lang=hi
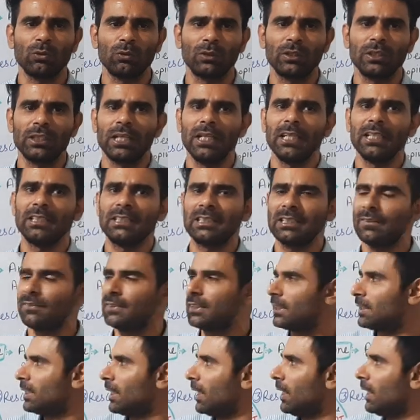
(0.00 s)
होती है इसकी
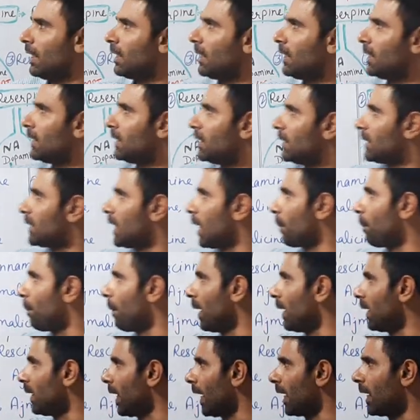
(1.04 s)
वजह से
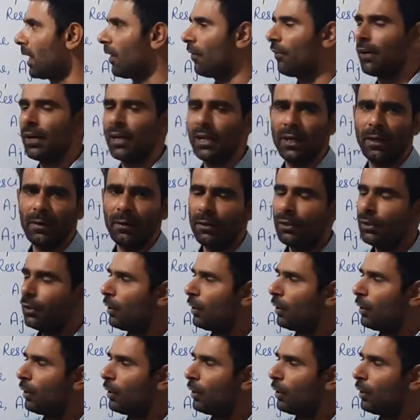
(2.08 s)
सरपेंटाइना वर्ड है